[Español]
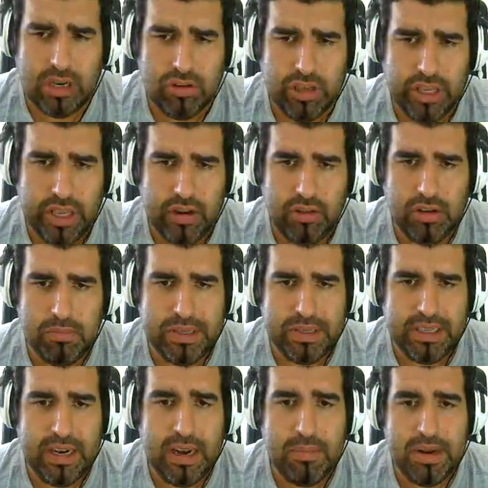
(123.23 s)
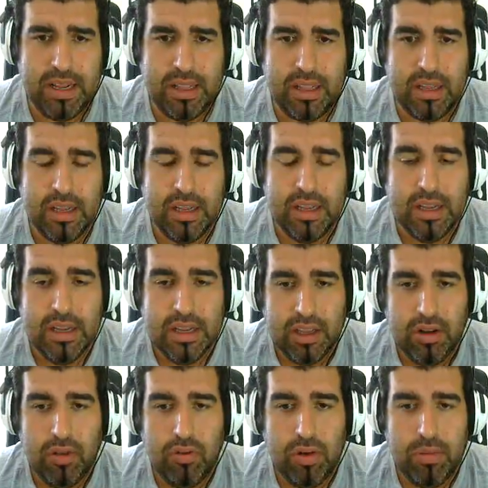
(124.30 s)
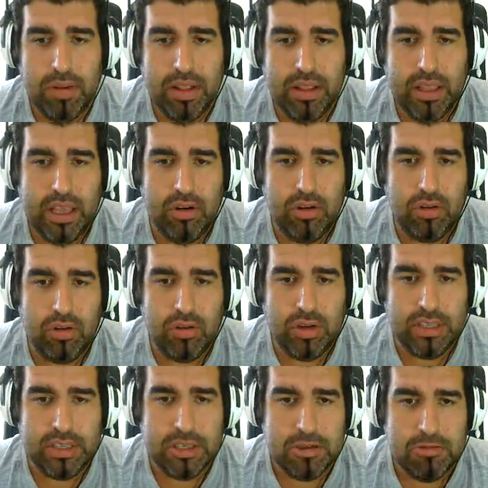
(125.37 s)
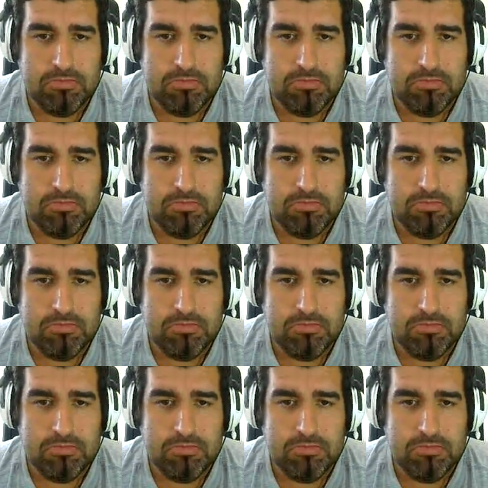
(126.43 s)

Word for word: los para tener la manada. Quiero hacer una manada de genodones.